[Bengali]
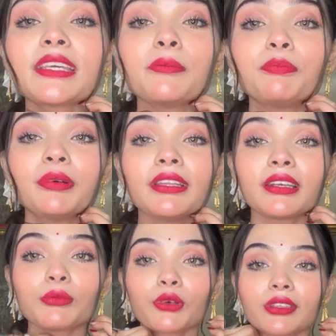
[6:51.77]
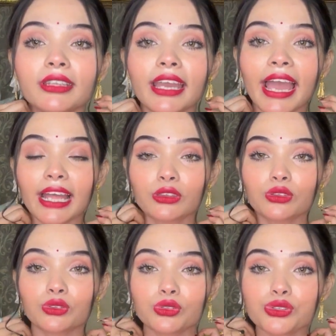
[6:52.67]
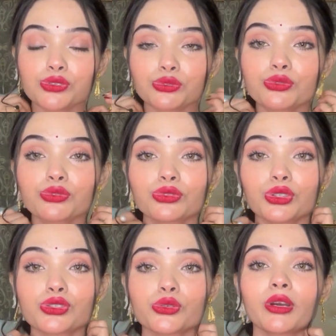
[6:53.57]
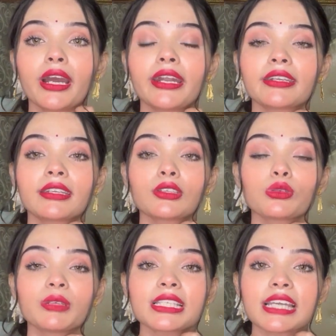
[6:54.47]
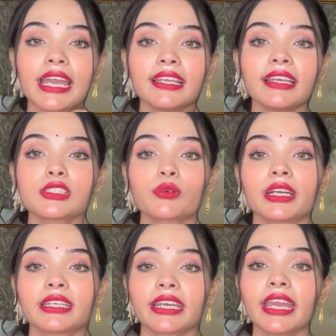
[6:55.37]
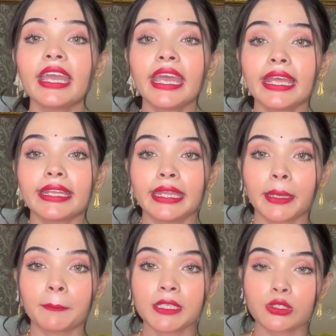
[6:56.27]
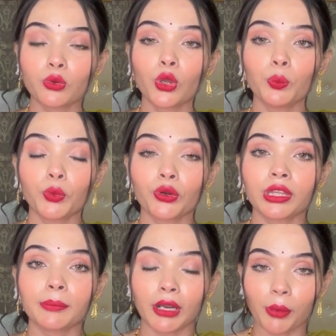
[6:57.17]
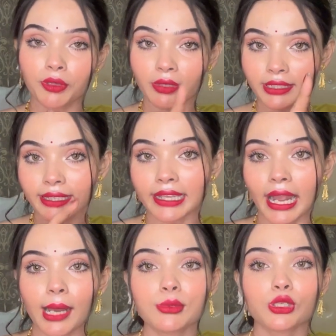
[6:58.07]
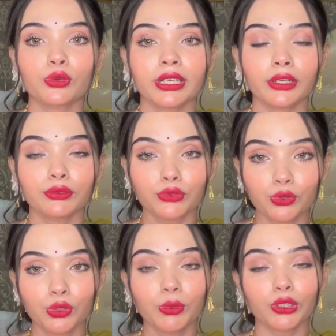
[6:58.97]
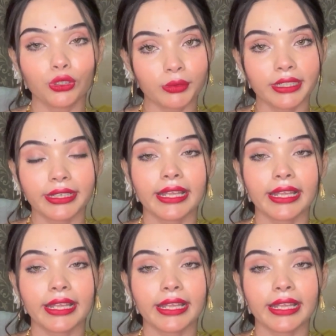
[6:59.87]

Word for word: সিম্পলের মধ্যে এত সুন্দর চোকারটা তোমরা চাইলেই চোকারটাকে নেক পিস করেও পরতে পারো আমি তোমাদেরকে দেখাবো যখন এটা খুলবো তখন তোমাদেরকে